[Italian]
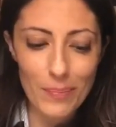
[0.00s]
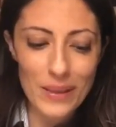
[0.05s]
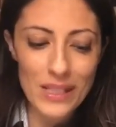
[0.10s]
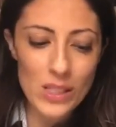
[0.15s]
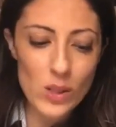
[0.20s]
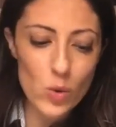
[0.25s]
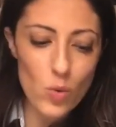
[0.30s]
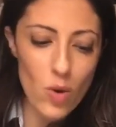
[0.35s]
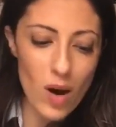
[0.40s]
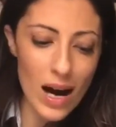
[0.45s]

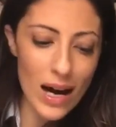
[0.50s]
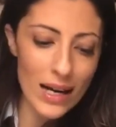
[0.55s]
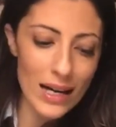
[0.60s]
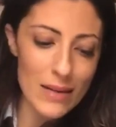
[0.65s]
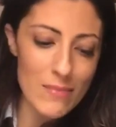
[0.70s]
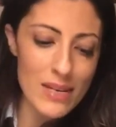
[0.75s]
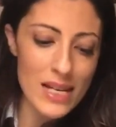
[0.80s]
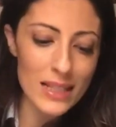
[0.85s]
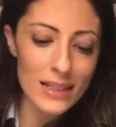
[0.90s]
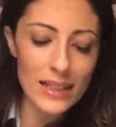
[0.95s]

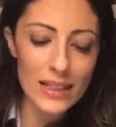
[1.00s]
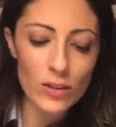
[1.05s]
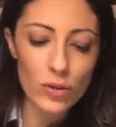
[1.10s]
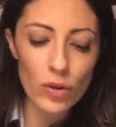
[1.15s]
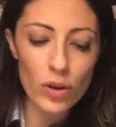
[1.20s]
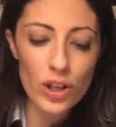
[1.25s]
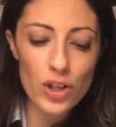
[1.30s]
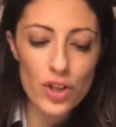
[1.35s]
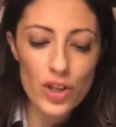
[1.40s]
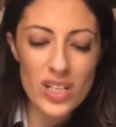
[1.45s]
Pasquale mi ha
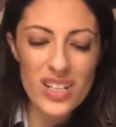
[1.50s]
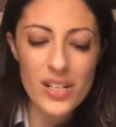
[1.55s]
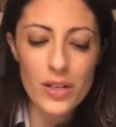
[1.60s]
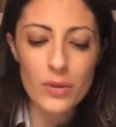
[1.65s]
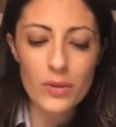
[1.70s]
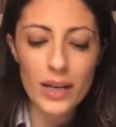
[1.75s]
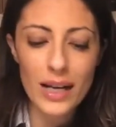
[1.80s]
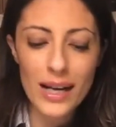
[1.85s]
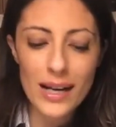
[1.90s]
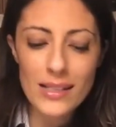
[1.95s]
detto che
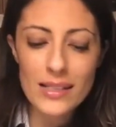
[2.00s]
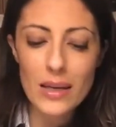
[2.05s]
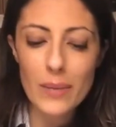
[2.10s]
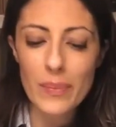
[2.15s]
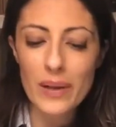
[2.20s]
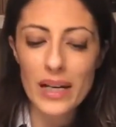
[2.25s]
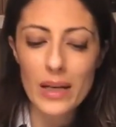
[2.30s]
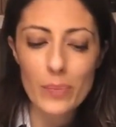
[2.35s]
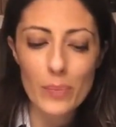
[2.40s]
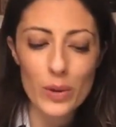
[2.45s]
cercano una casa
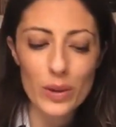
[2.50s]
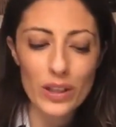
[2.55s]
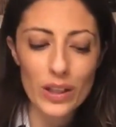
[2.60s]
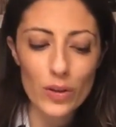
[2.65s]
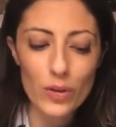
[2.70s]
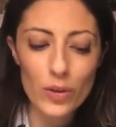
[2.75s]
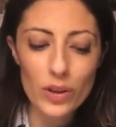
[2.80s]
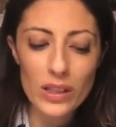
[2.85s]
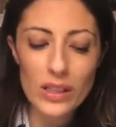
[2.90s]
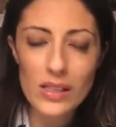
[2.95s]
per il
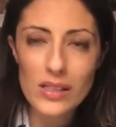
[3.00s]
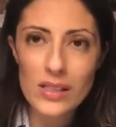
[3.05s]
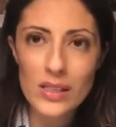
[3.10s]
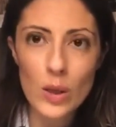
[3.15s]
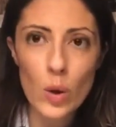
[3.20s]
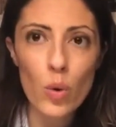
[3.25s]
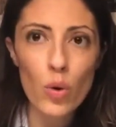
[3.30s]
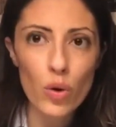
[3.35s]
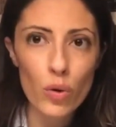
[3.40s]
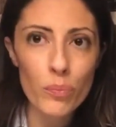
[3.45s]
protagonista, un